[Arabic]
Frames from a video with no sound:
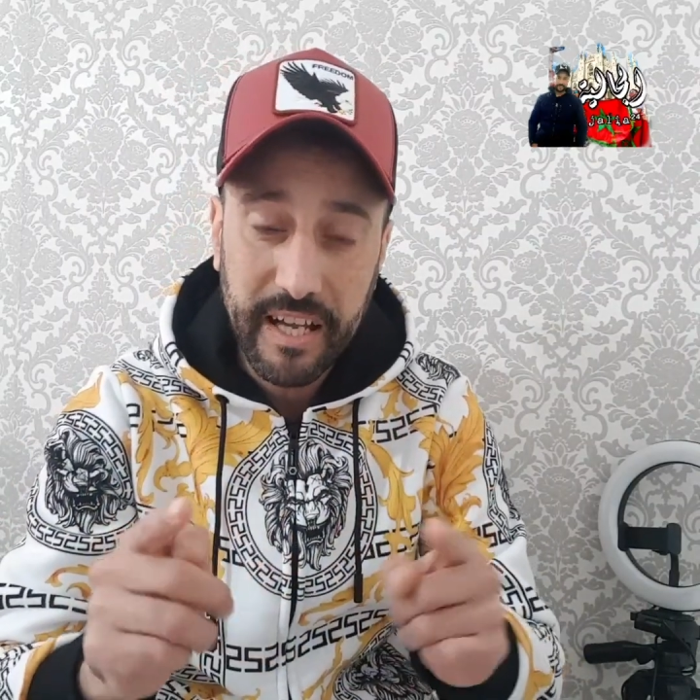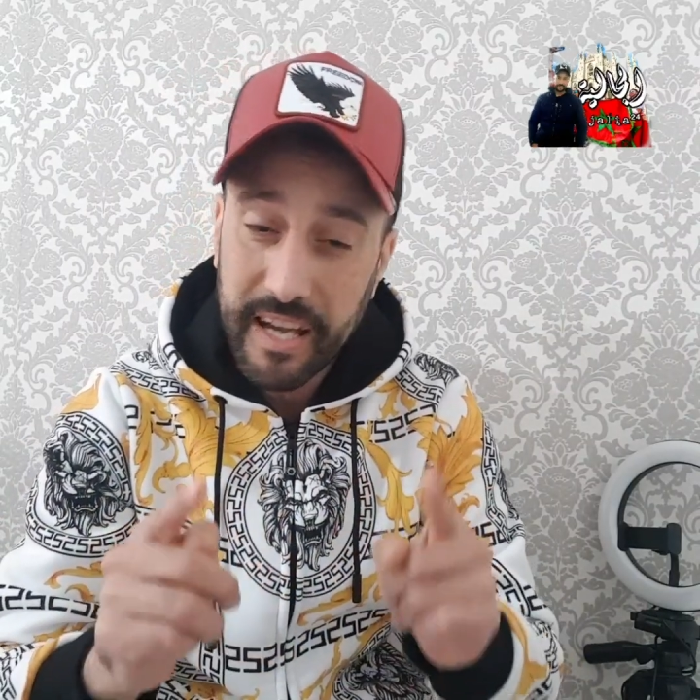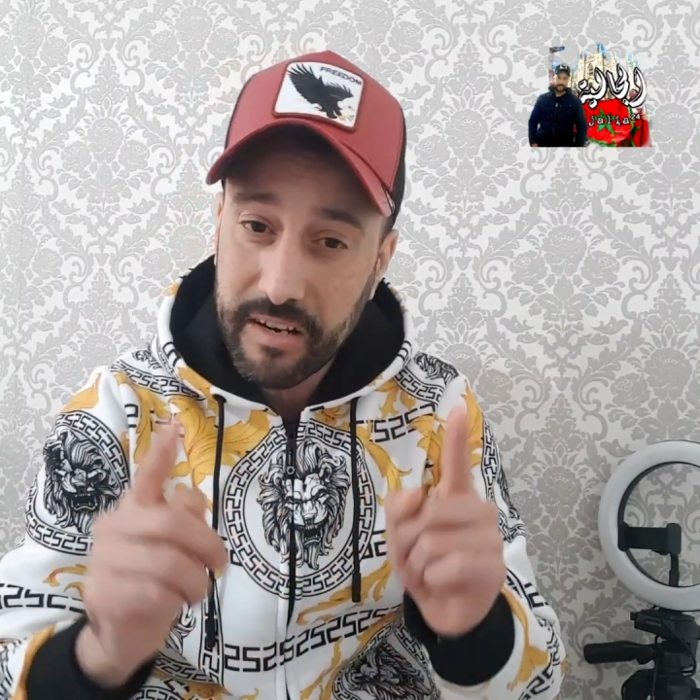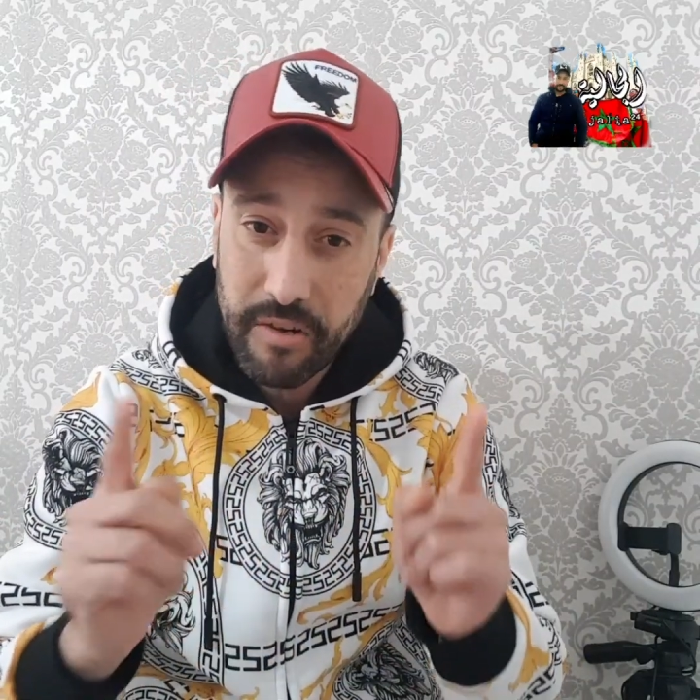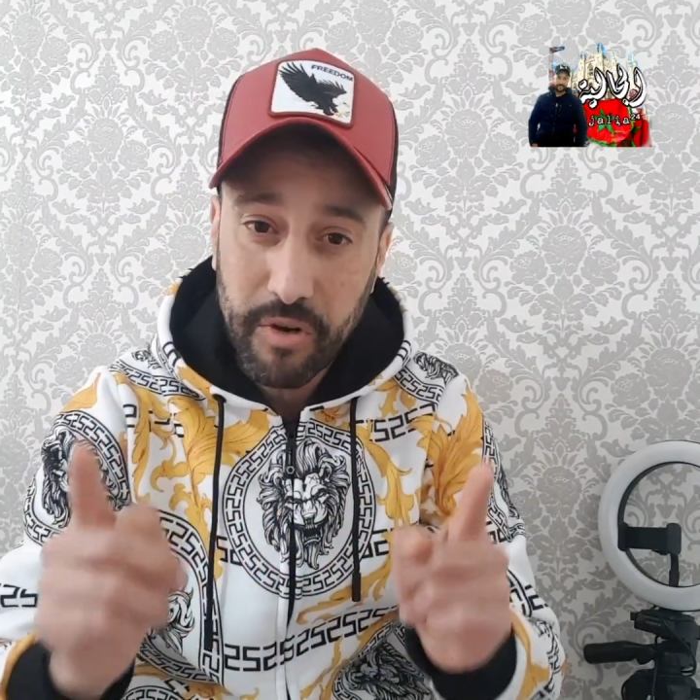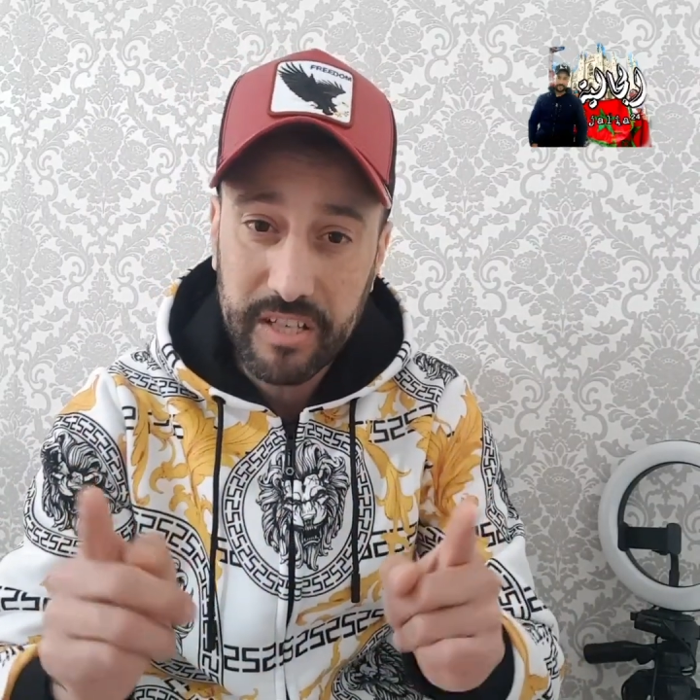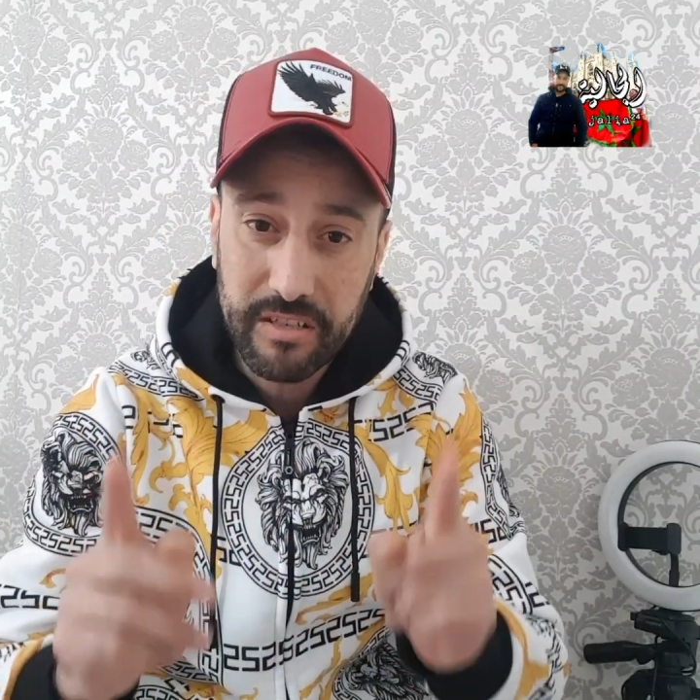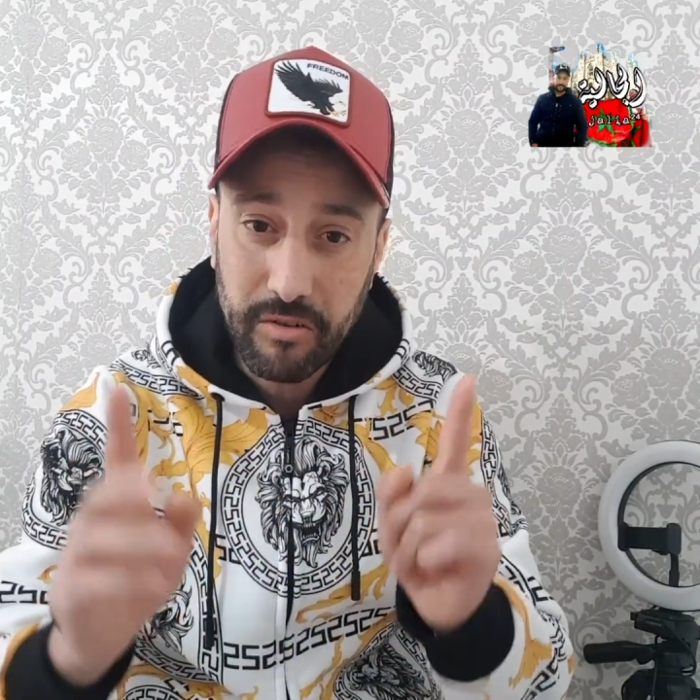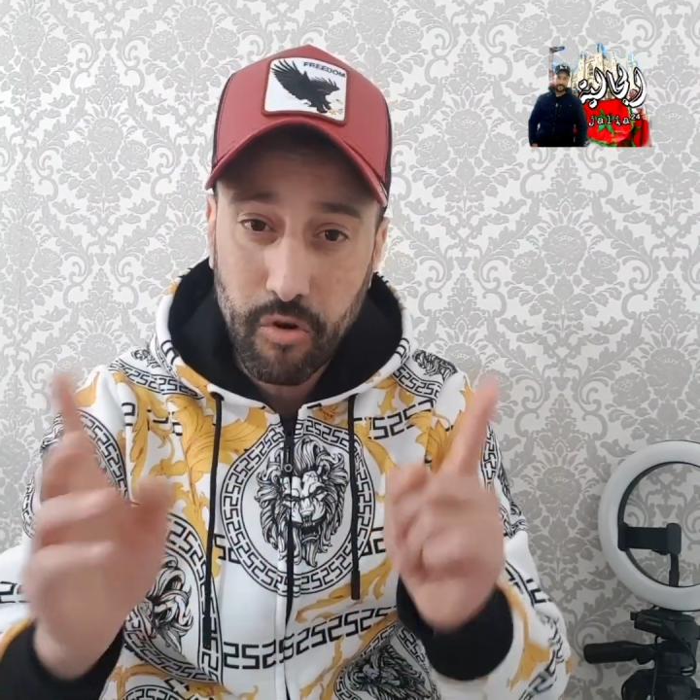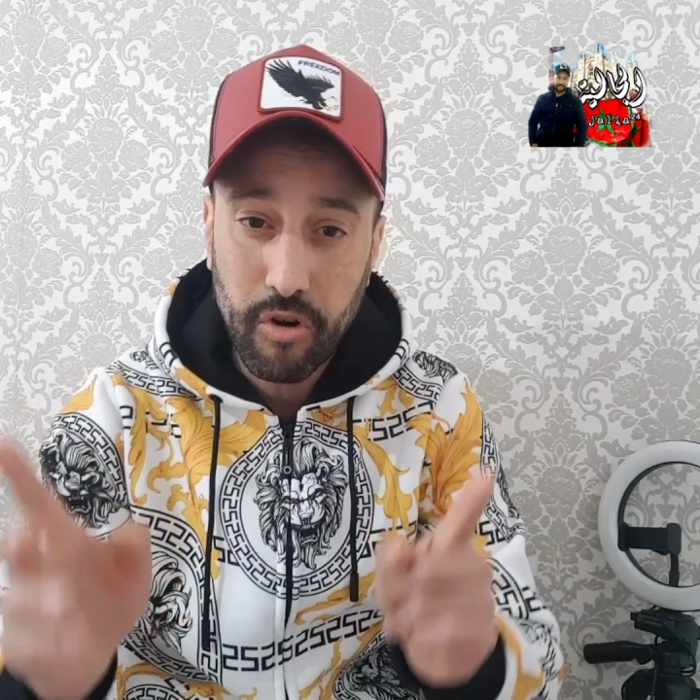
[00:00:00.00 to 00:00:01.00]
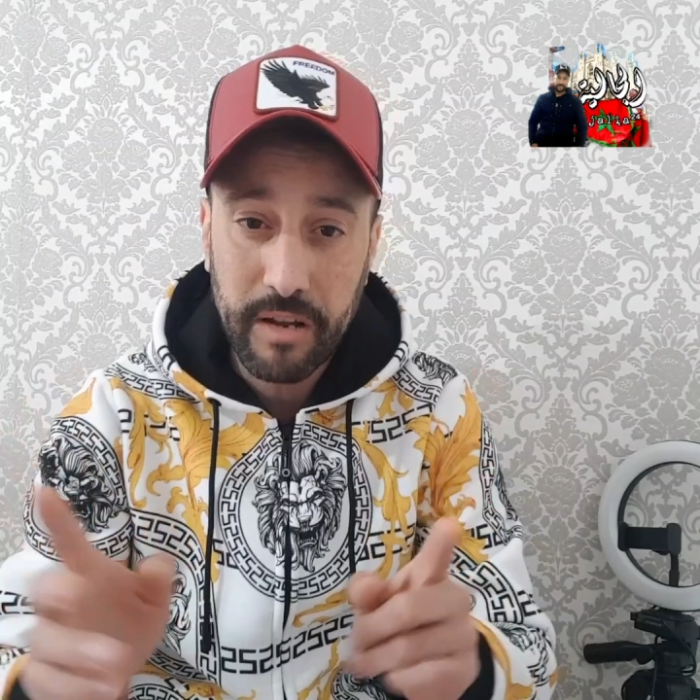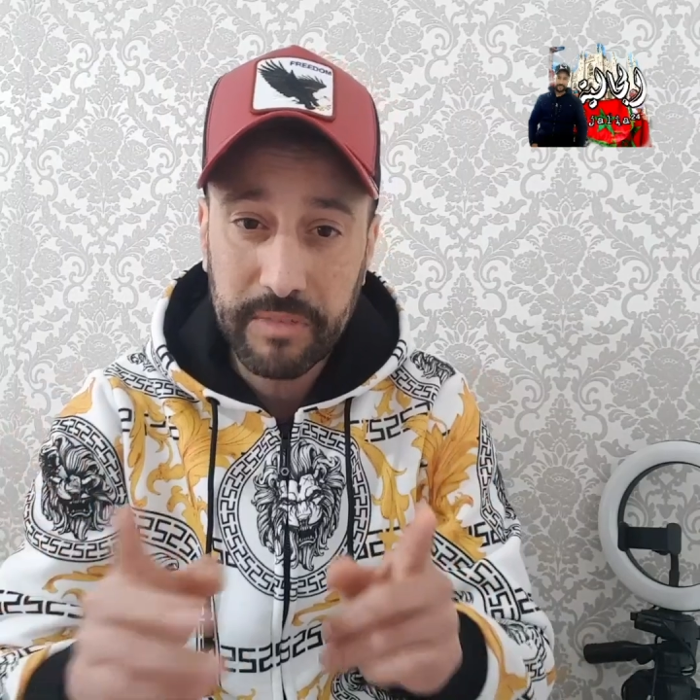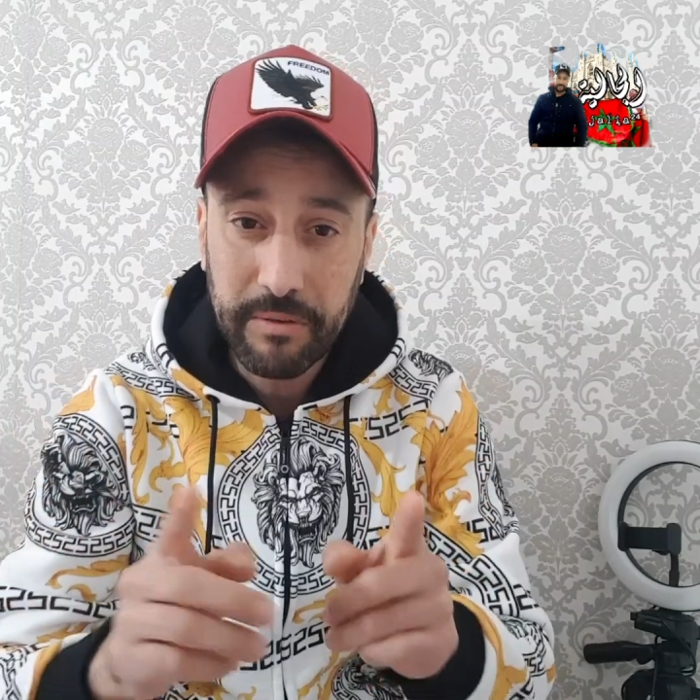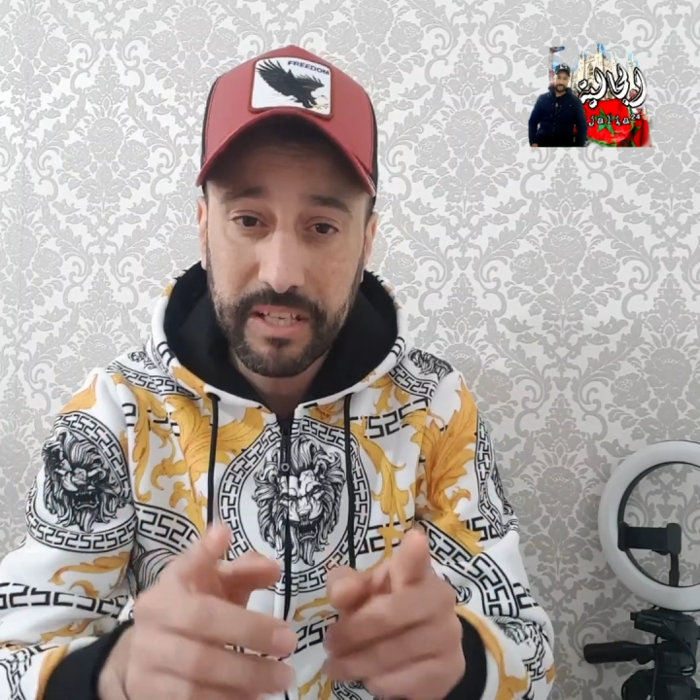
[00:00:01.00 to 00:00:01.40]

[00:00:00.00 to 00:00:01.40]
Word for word: قنوات اخرى بطبيعه